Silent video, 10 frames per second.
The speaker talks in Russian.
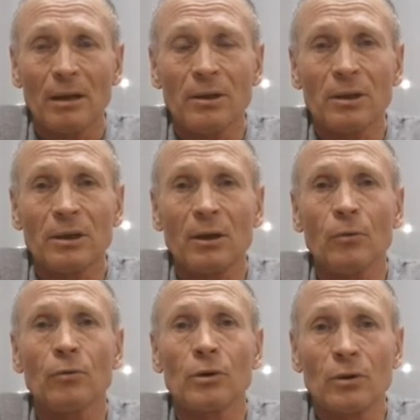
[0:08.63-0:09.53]
есть
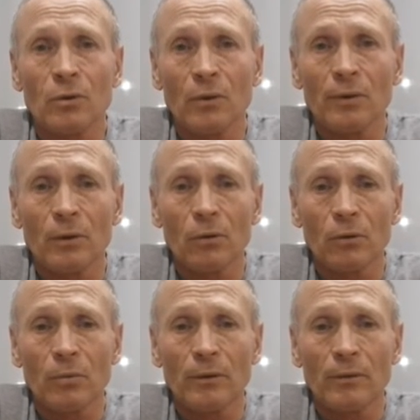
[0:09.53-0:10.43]
такой участковый
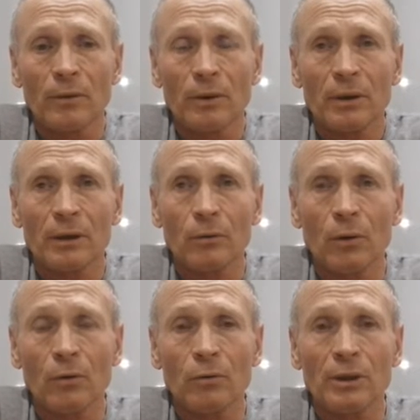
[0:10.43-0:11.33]
Голубев,
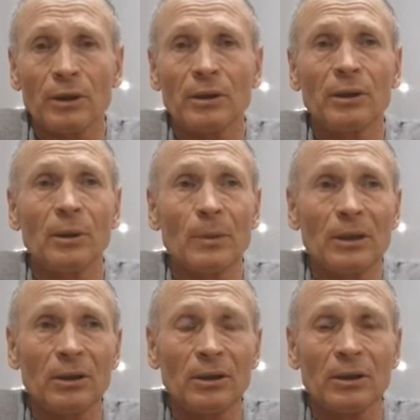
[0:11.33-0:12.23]
который уже
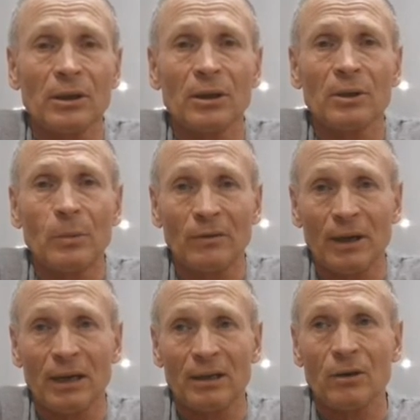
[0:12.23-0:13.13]
систематически
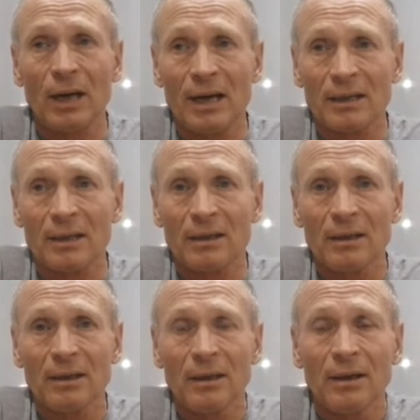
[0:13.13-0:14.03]
избивает граждан,
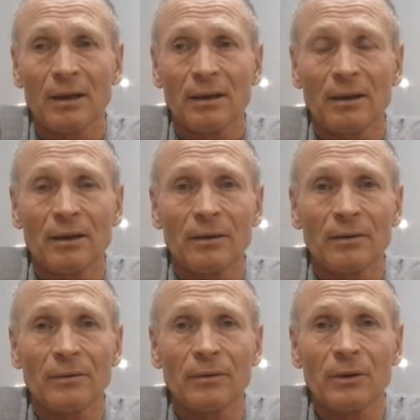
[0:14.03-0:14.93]

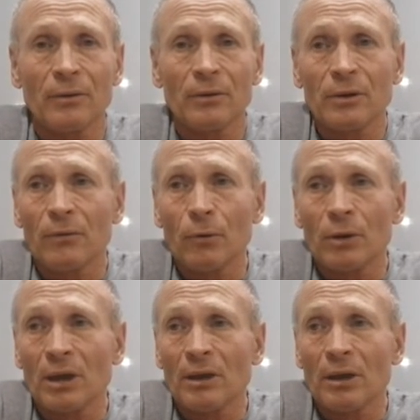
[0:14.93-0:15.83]
э,
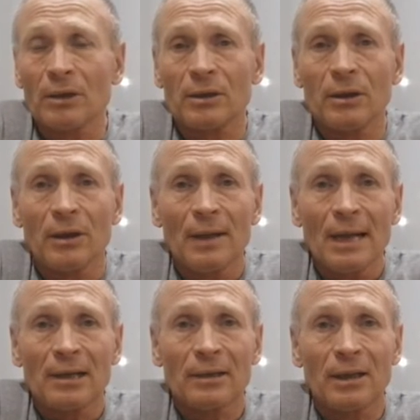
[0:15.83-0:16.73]
живет, как говорится,
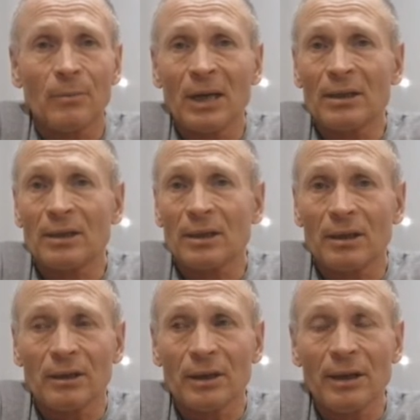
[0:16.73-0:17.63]

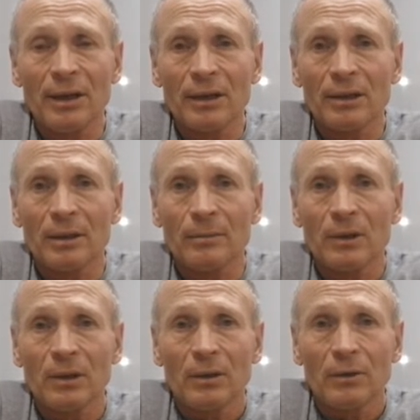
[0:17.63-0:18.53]
занимается лесом,